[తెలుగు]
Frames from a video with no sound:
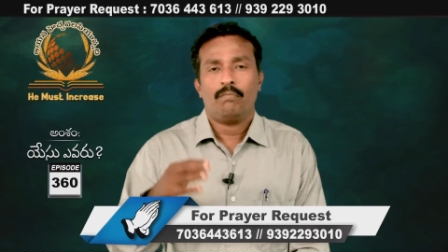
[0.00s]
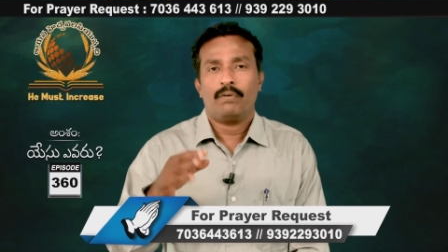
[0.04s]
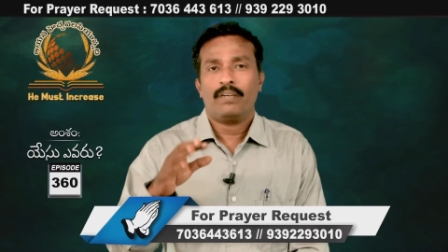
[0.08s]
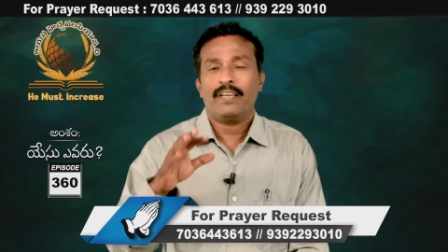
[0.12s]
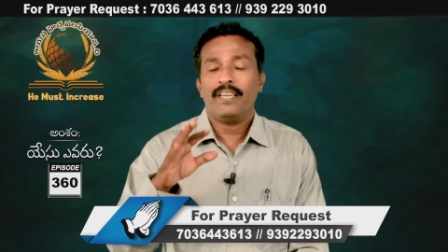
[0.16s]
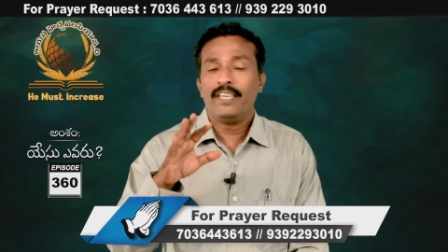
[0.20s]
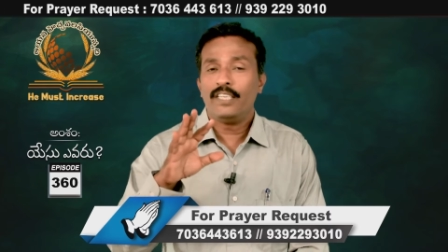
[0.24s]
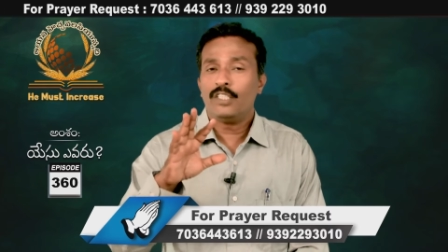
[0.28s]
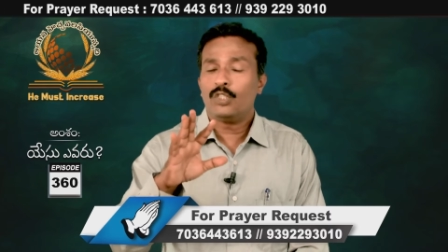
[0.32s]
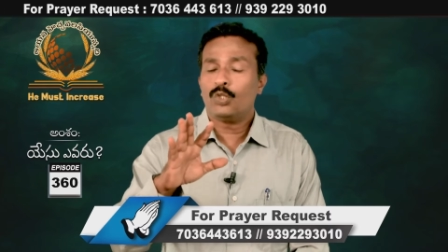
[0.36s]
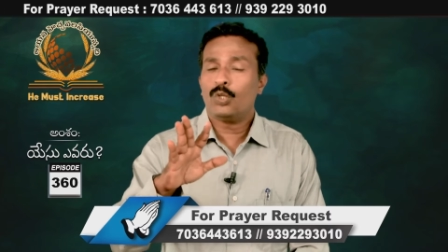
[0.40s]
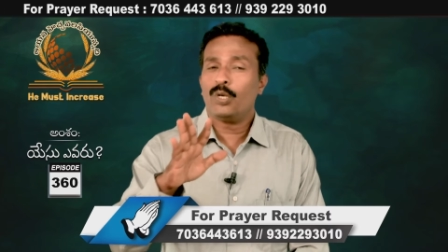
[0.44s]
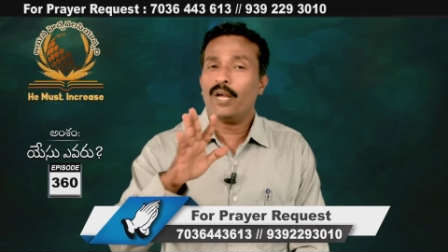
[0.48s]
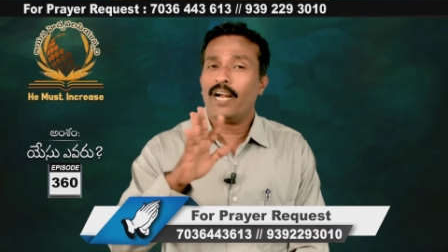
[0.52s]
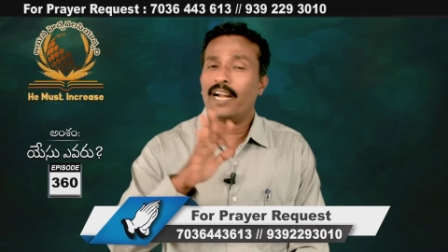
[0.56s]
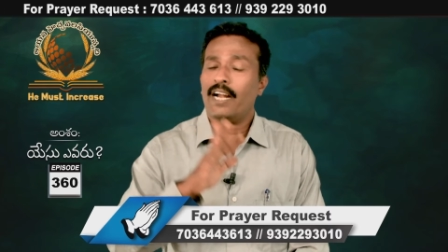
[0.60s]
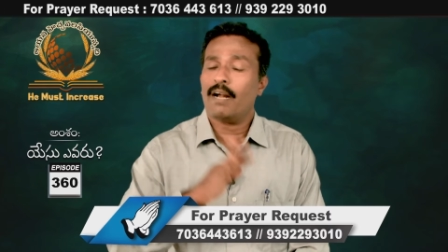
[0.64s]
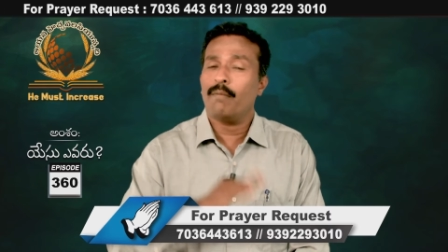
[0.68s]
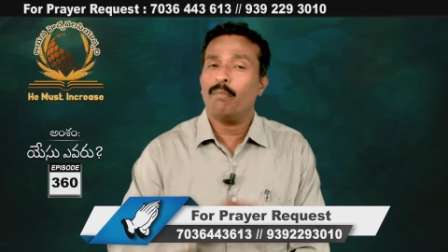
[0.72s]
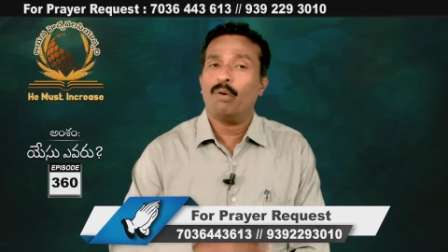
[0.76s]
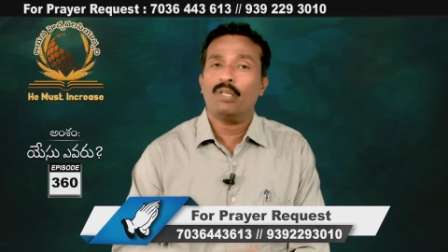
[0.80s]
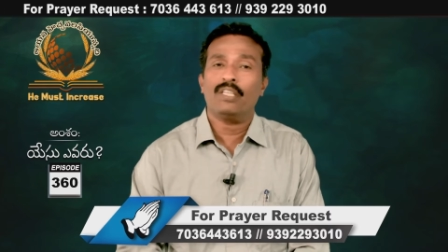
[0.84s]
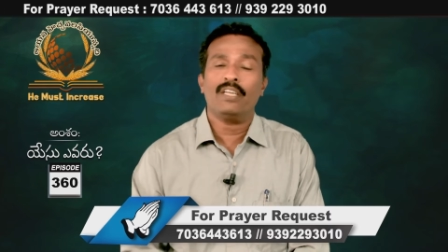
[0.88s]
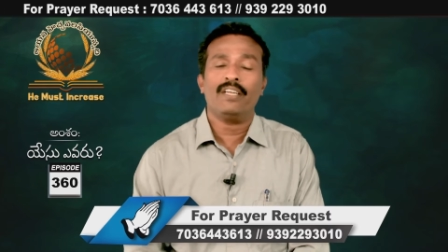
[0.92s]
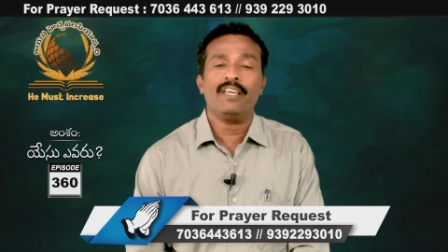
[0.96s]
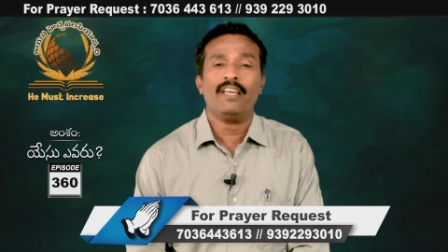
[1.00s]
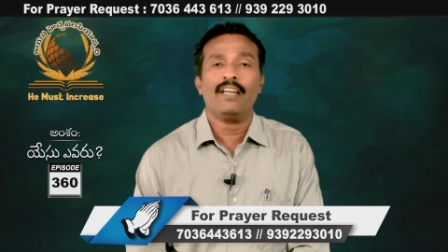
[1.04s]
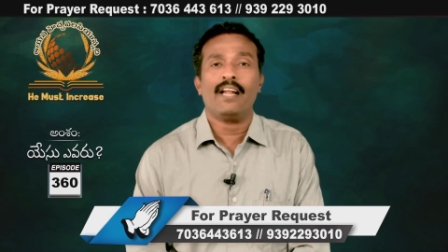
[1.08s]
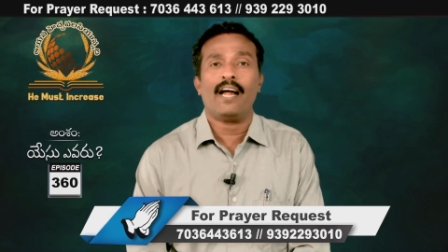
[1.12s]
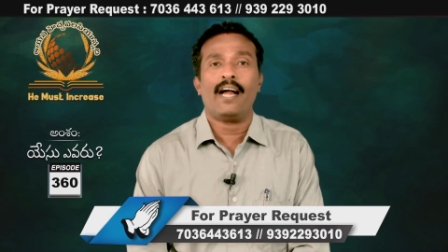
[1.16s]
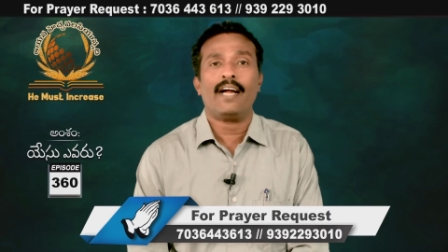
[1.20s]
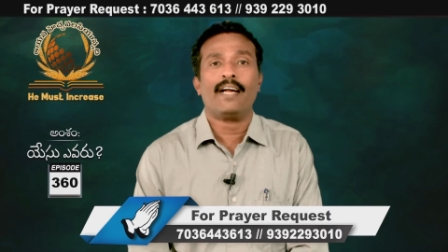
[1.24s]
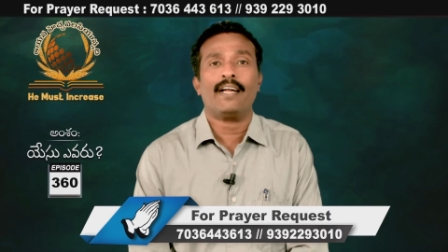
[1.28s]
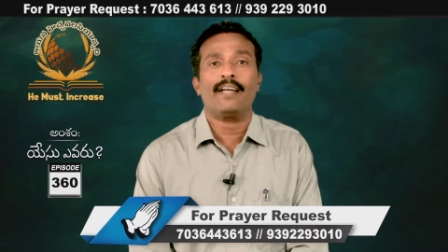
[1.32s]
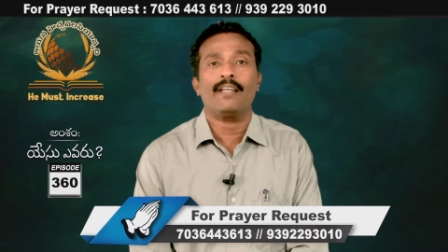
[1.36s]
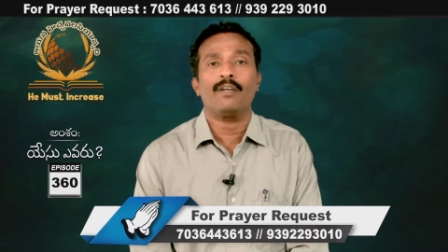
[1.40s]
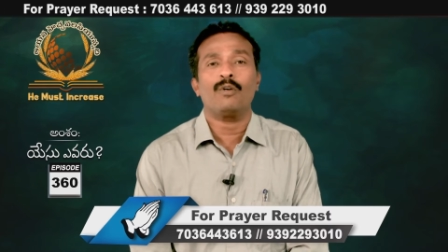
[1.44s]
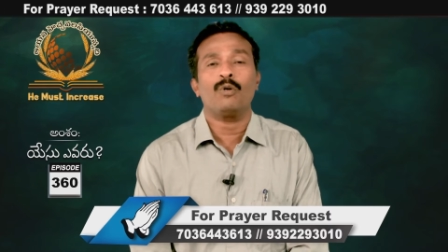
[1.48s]
క్రీస్తు యొక్క మొదటి
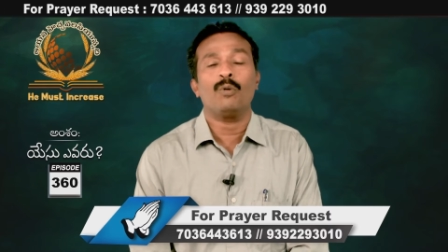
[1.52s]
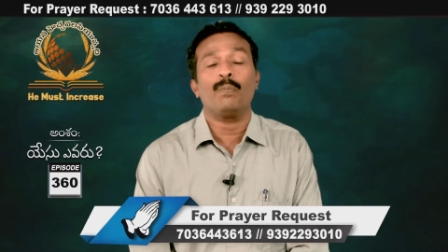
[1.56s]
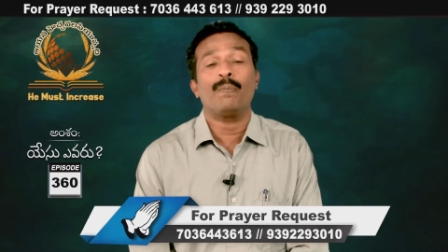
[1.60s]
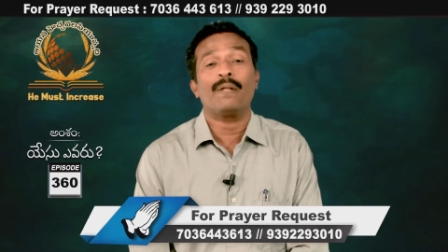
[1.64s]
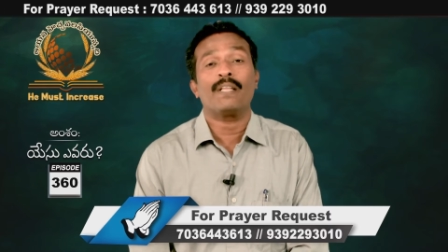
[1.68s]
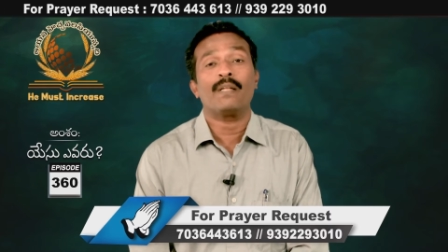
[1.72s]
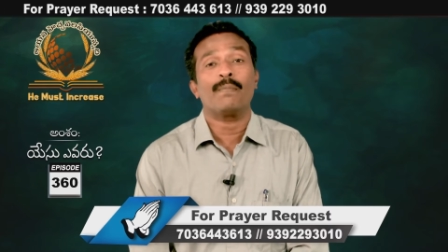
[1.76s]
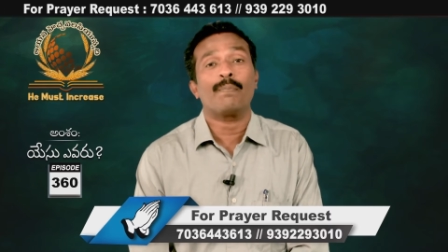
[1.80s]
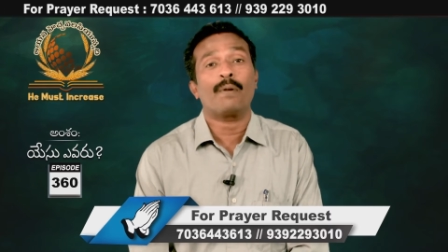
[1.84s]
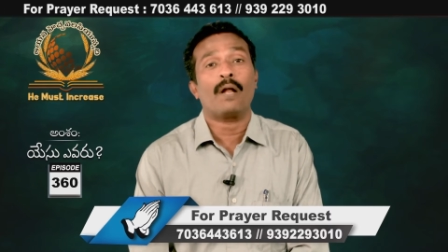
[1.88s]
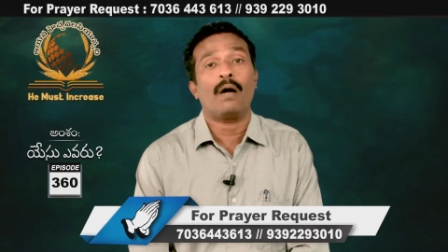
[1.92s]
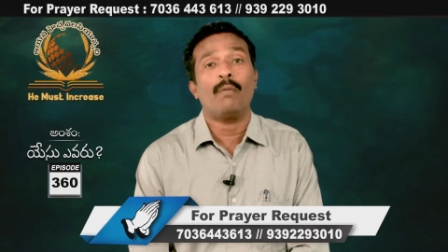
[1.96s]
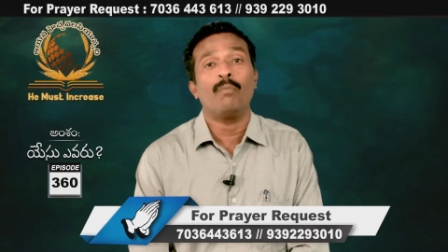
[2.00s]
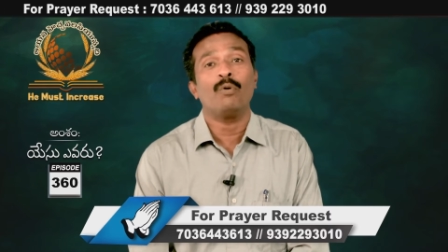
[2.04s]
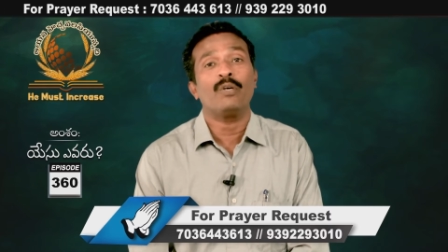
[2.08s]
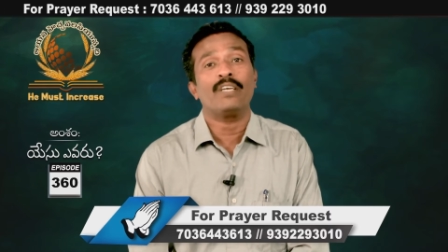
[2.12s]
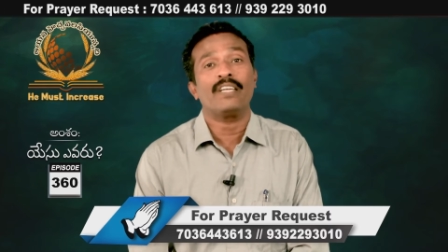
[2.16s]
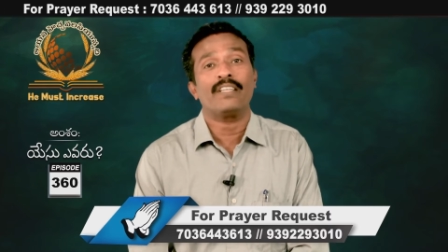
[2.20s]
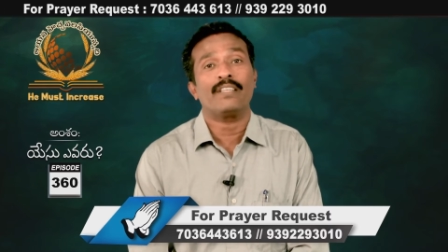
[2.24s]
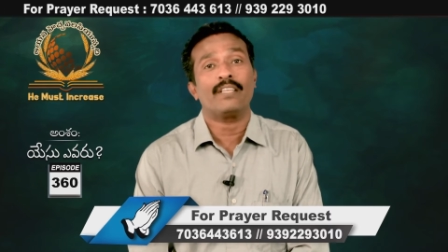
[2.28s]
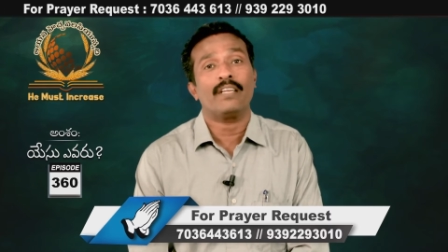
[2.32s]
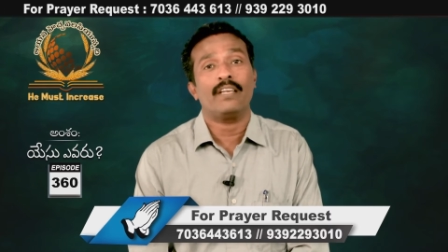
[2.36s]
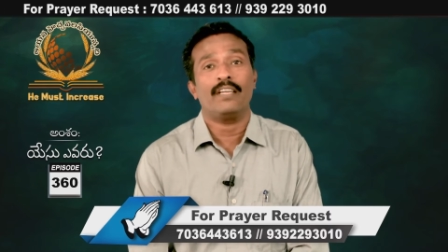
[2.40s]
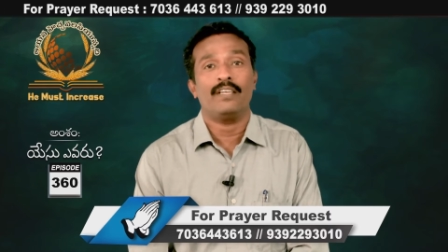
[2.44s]
రాకడకు పెద్ద ప్రాముఖ్యత